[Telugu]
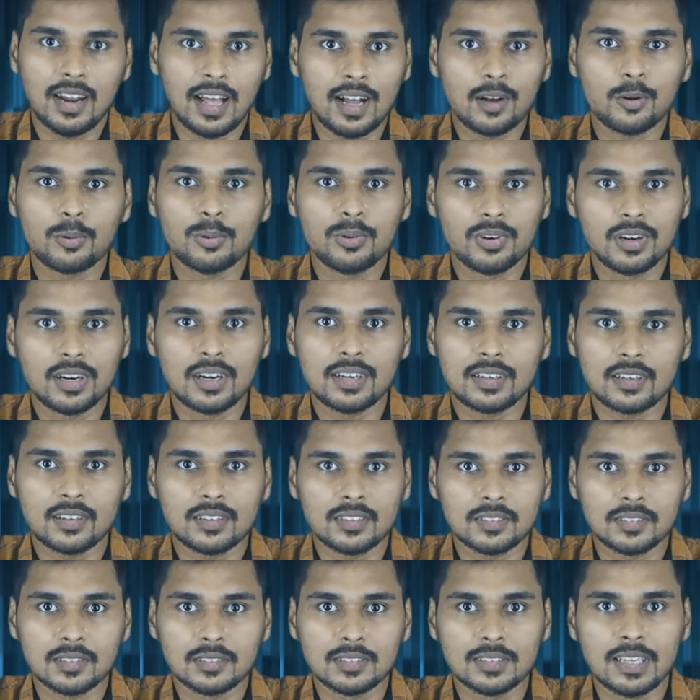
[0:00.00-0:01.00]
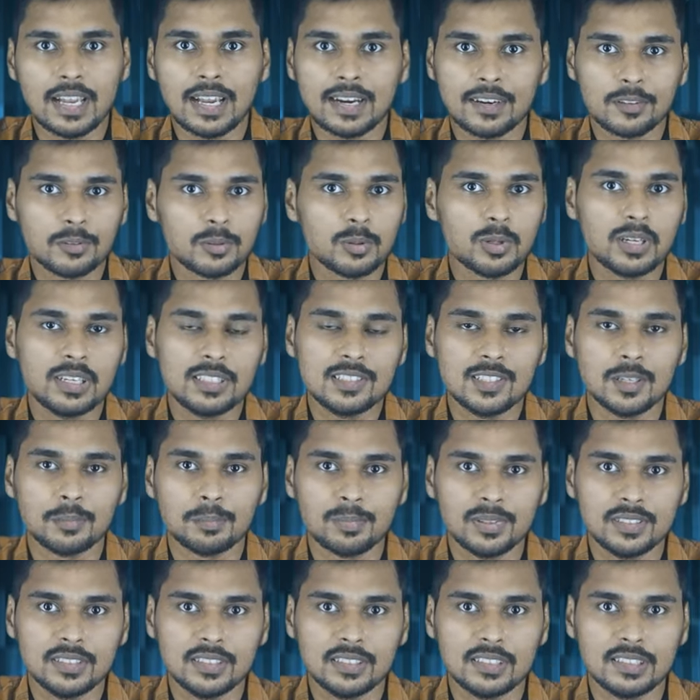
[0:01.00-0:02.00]
నాకున్న జ్ఞానంతో నేను
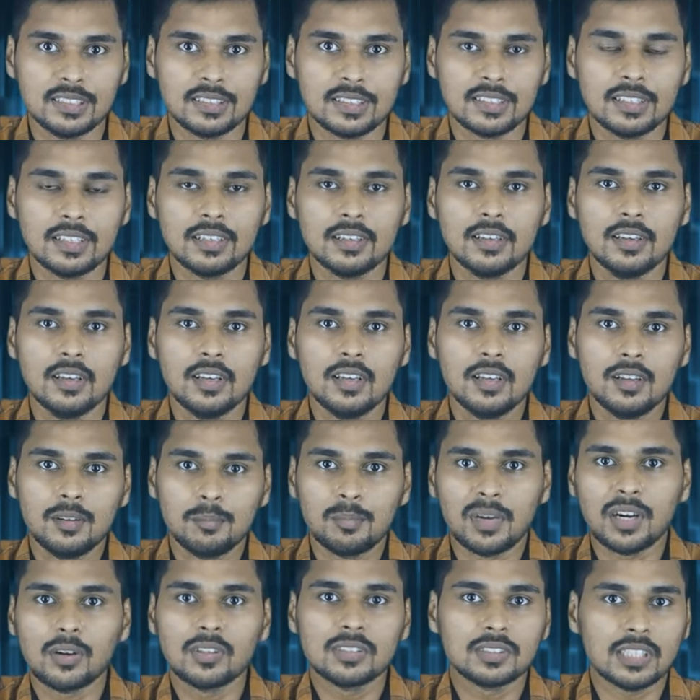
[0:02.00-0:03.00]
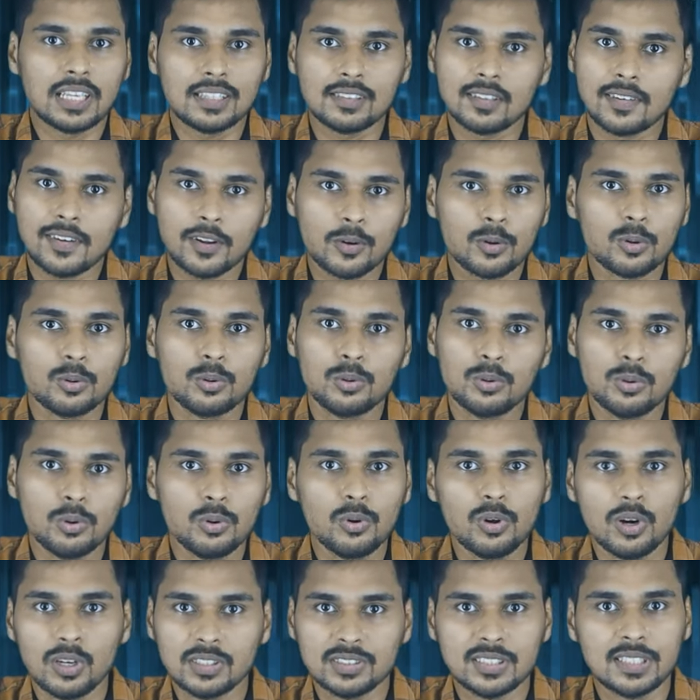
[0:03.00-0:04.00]
చెప్పేది ఏంటంటే మనం సాధారణంగా
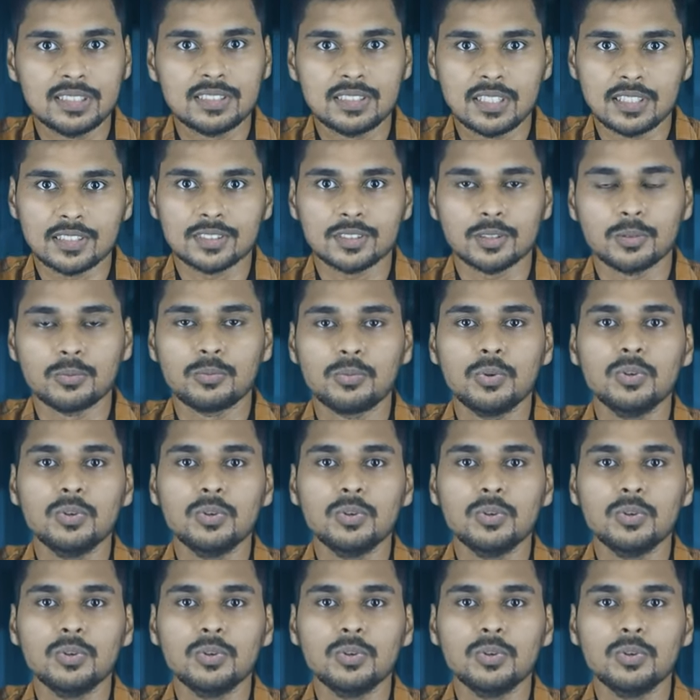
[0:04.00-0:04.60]
గూగుల్లో సెర్చ్ చేస్తాం